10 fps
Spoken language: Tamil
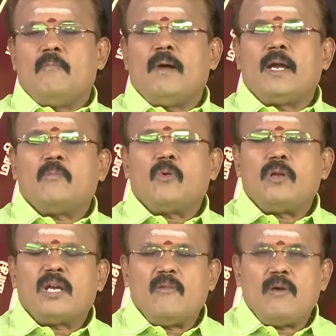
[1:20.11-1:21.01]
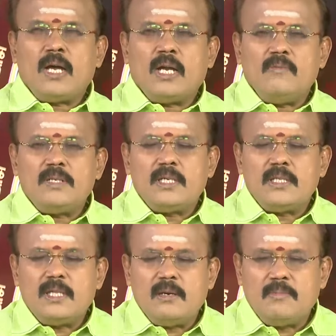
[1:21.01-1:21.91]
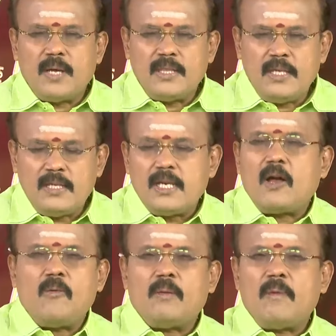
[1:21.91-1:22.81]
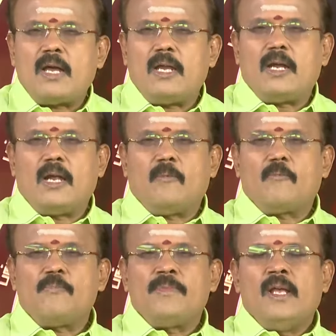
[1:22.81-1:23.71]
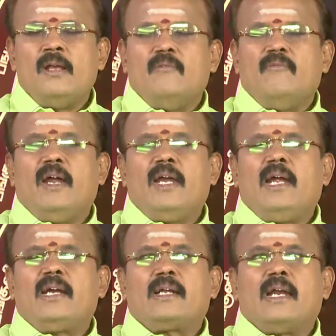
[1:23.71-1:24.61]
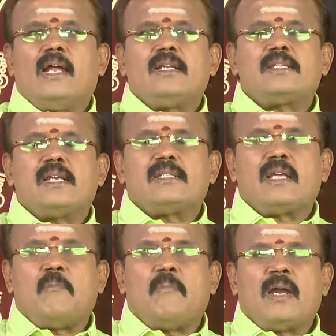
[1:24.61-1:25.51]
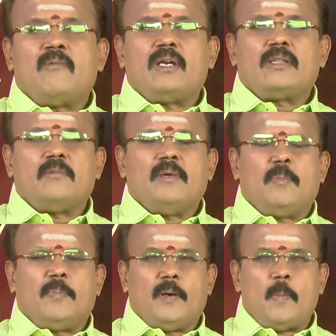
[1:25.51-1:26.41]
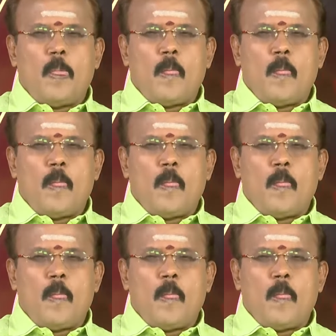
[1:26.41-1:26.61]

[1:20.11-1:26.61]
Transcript: பணம் கொடுக்கல் வாங்கல் விஷயத்தில் அதீத கவனமாக இருங்கள் வேலையாட்களால் சில சில மன வருத்தம் ஏற்படும்